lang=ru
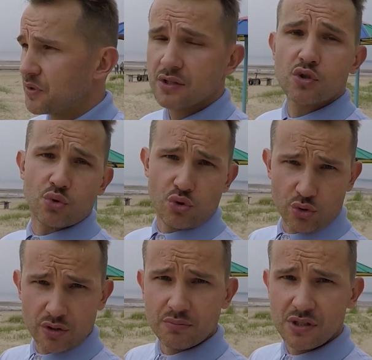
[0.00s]
Это с
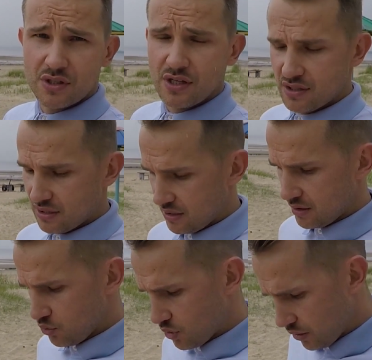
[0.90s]
учетом,
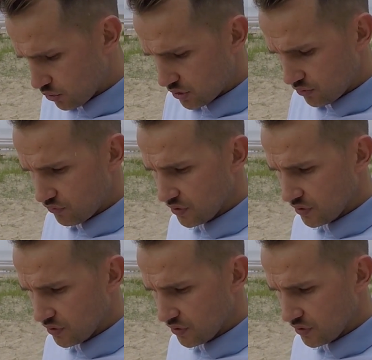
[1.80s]
естественно, укороченного